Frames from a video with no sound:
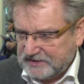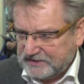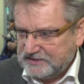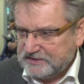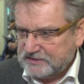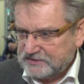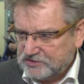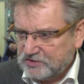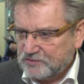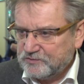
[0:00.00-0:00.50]

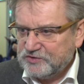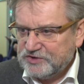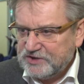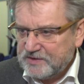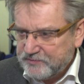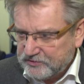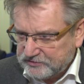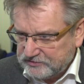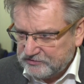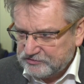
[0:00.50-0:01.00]
takie osoby nie
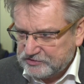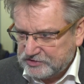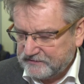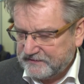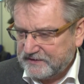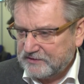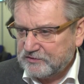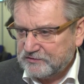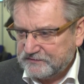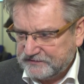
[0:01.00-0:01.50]

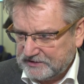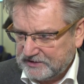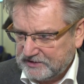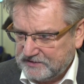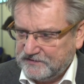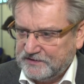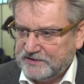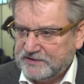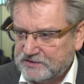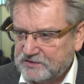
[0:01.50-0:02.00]
podróżowały w tej
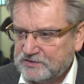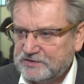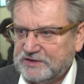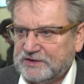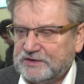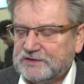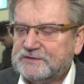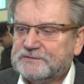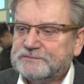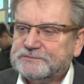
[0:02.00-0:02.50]
chwili do
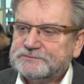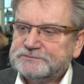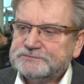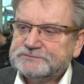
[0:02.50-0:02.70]
Chin.